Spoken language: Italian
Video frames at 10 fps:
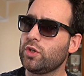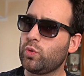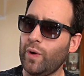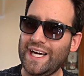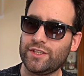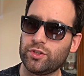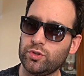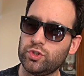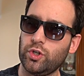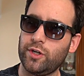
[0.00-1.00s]

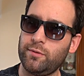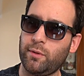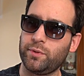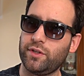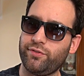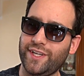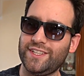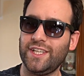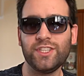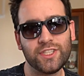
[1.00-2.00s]
quattro giorni per poter fare
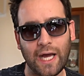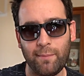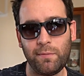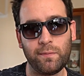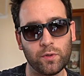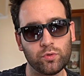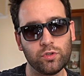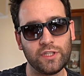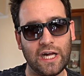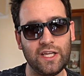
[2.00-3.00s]
sei scambi per un
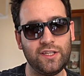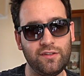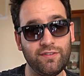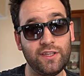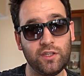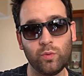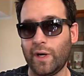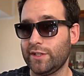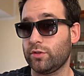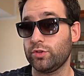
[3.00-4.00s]
totale di
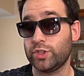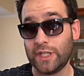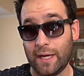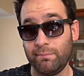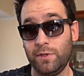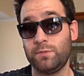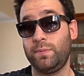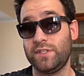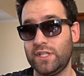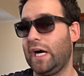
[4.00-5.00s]
24 scambi
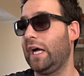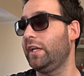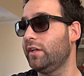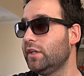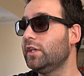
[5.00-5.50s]
speciali.